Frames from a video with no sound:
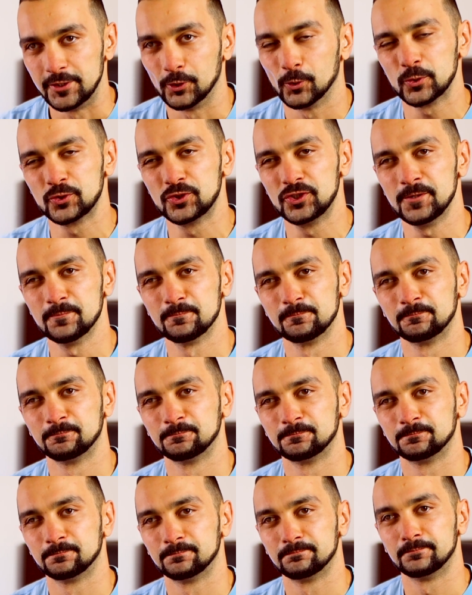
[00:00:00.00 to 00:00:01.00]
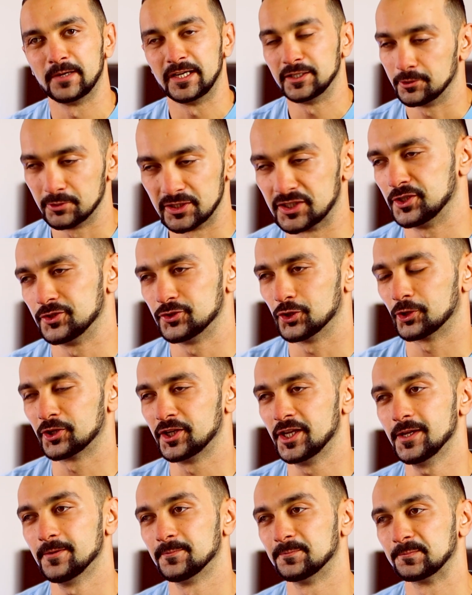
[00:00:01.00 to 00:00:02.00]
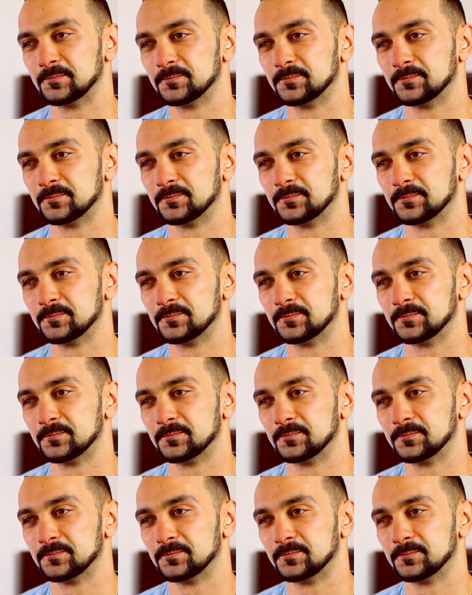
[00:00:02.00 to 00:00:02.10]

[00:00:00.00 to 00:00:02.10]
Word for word: di oggi. E di questi giorni?